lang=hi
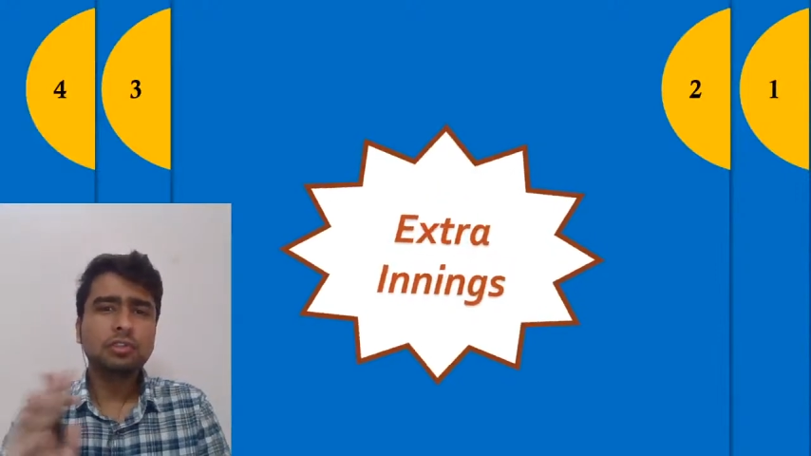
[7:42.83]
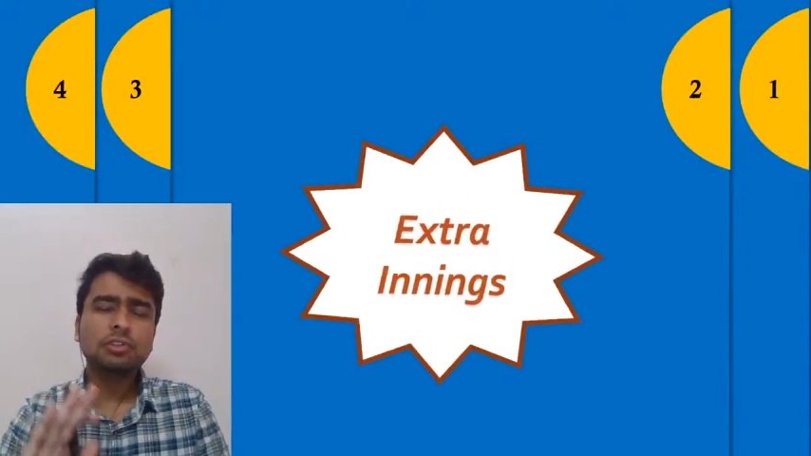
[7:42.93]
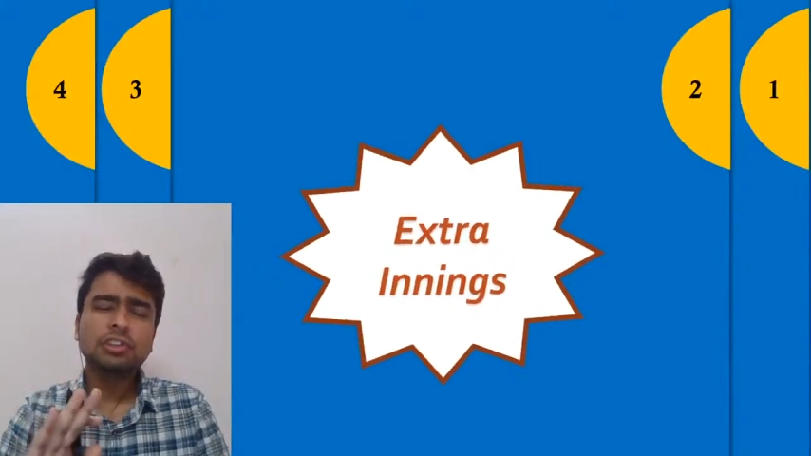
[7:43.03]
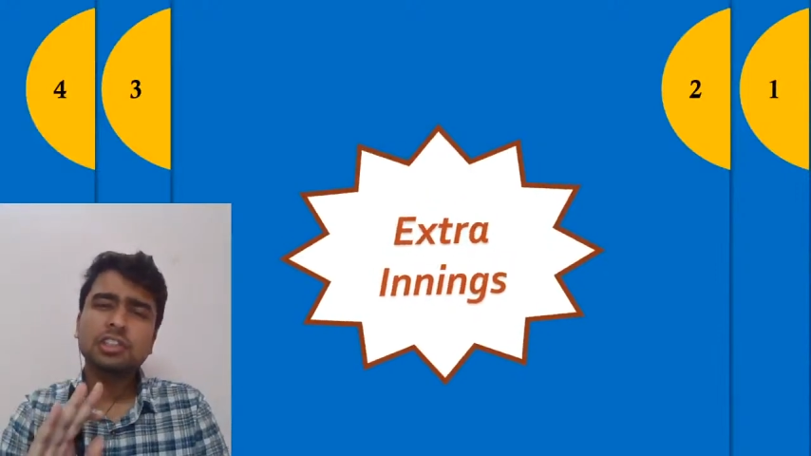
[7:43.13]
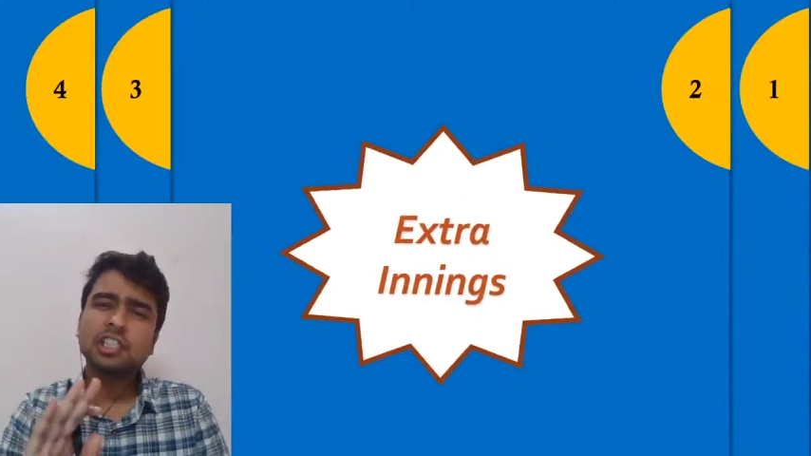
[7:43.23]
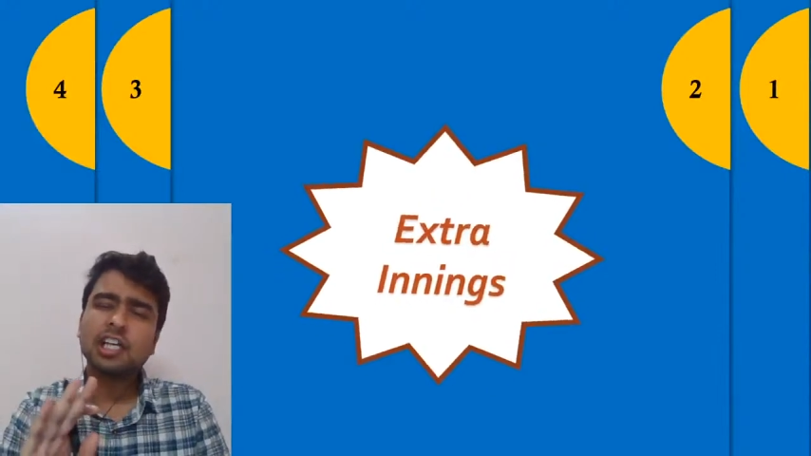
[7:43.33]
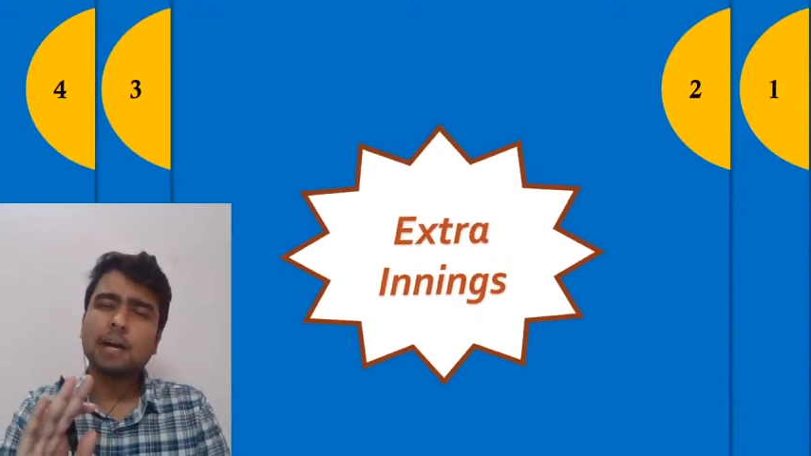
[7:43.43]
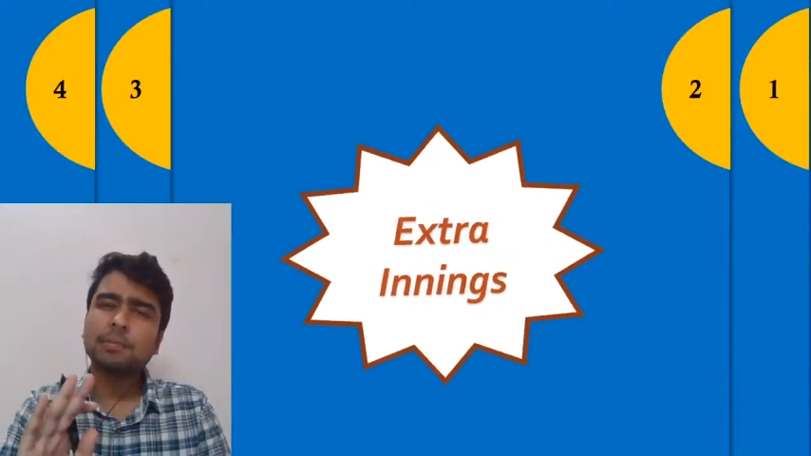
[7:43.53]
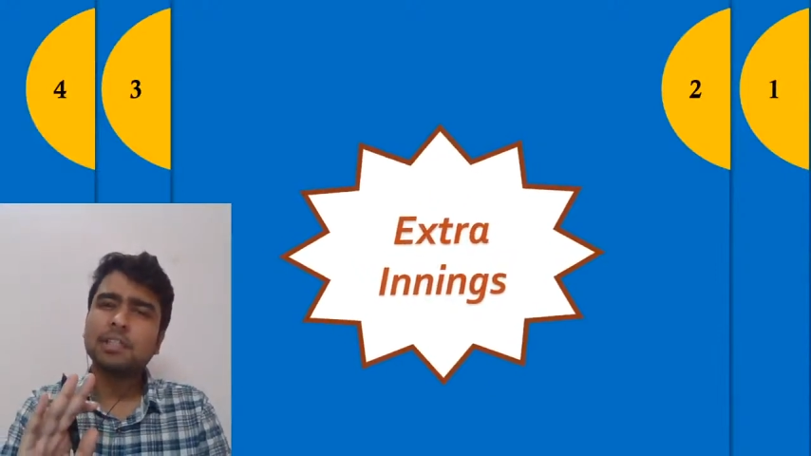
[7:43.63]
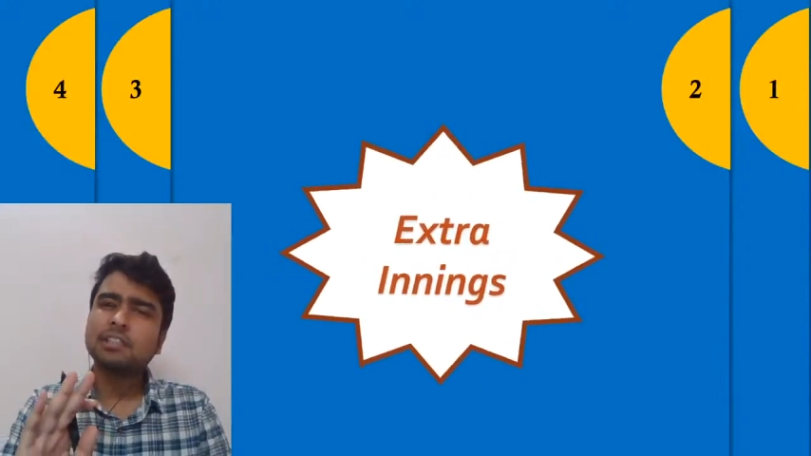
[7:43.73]
जो चीजें
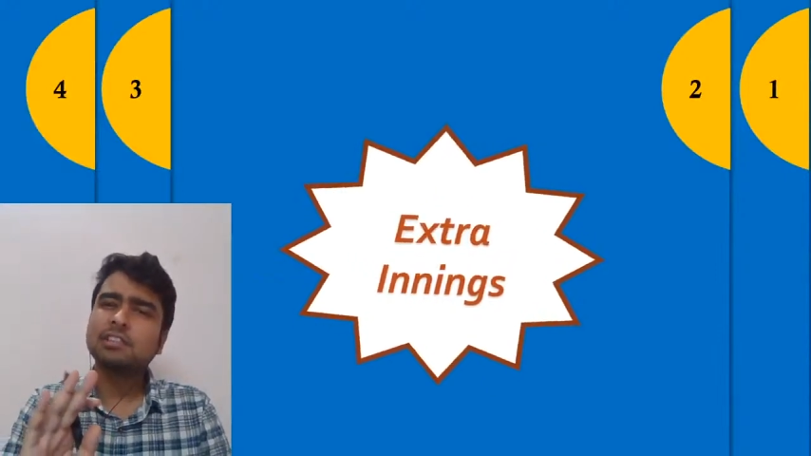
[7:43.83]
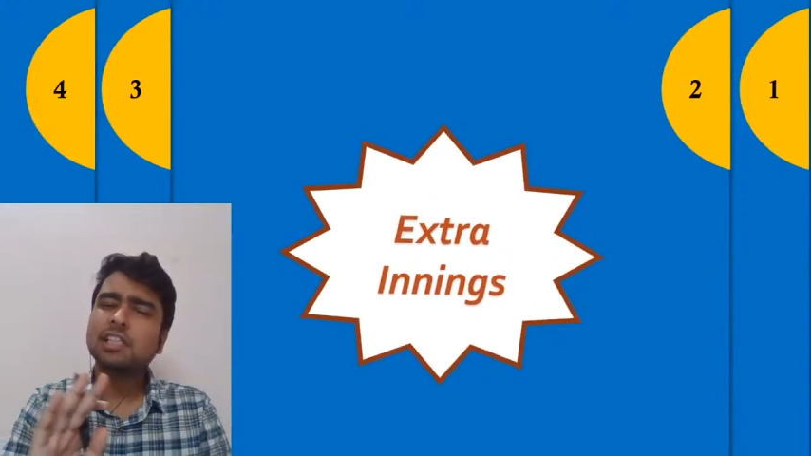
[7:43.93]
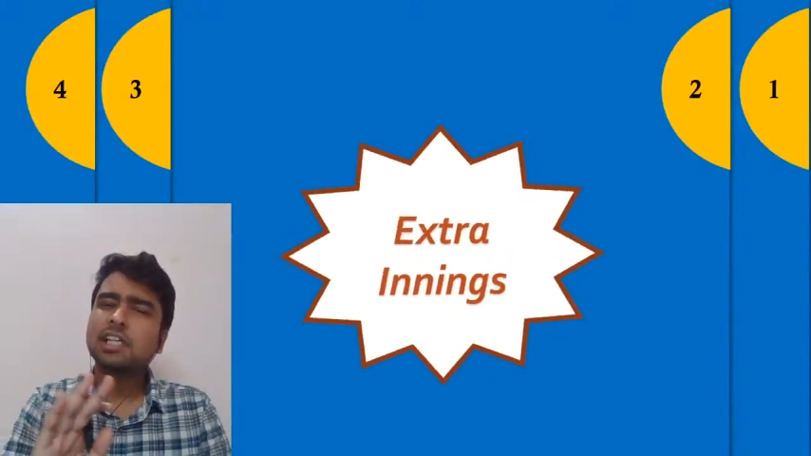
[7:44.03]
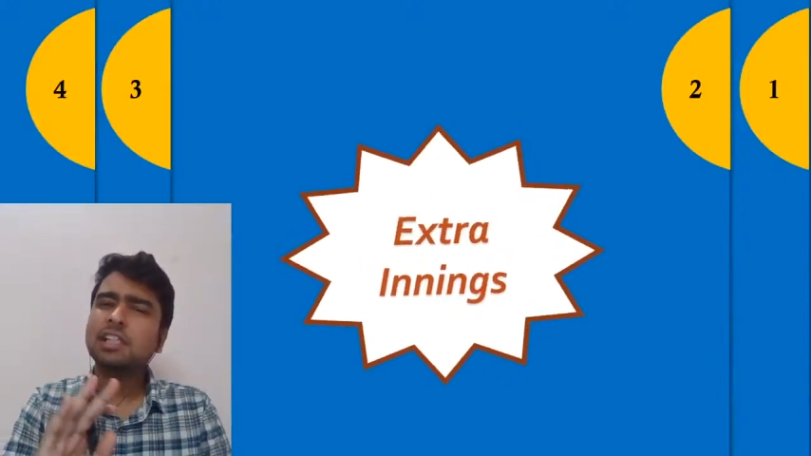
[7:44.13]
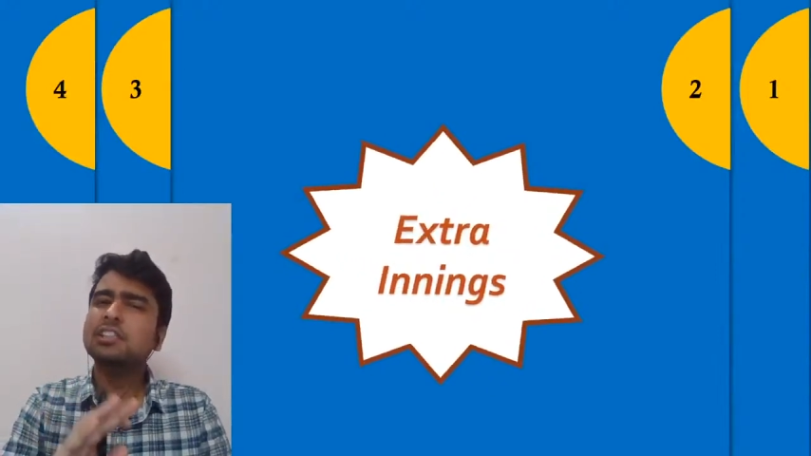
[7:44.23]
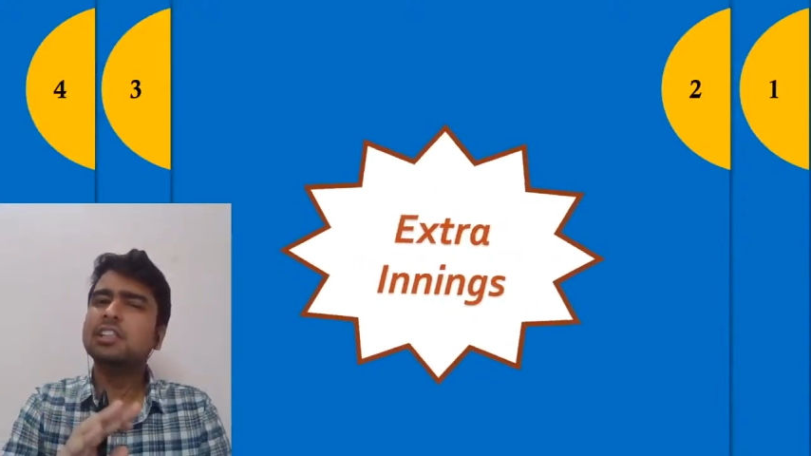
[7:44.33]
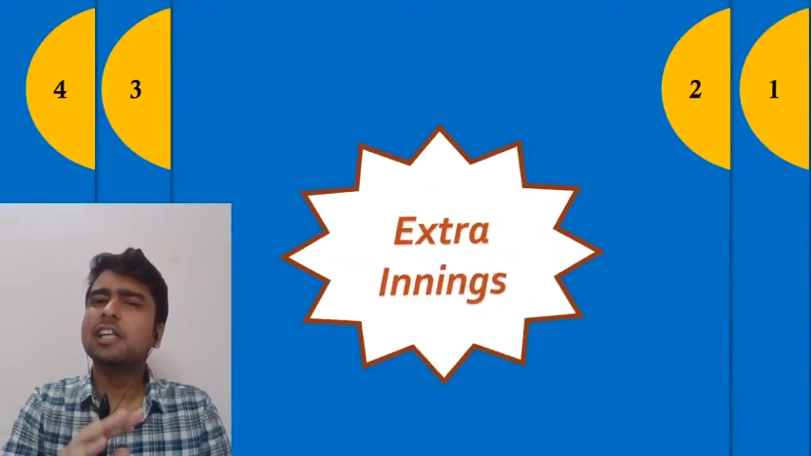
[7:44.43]
आपकी एनसीआरटी e